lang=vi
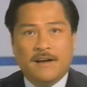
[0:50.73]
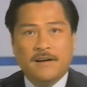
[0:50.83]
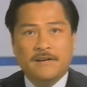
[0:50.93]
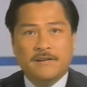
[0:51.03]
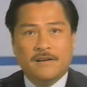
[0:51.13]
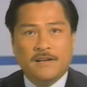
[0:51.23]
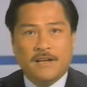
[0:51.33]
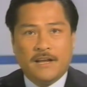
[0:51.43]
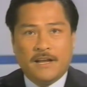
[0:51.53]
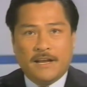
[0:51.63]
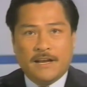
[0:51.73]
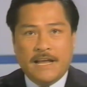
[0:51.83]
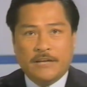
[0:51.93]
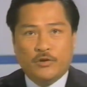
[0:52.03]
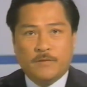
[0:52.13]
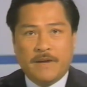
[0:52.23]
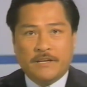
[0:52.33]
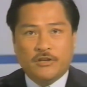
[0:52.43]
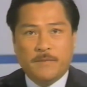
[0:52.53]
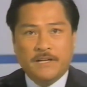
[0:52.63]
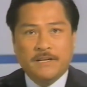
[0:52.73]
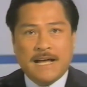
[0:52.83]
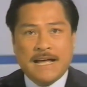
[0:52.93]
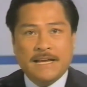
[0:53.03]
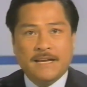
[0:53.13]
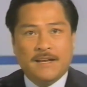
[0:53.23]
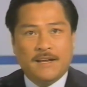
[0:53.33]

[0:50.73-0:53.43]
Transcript: Hơn nữa, để truyền bệnh cho bất cứ ai,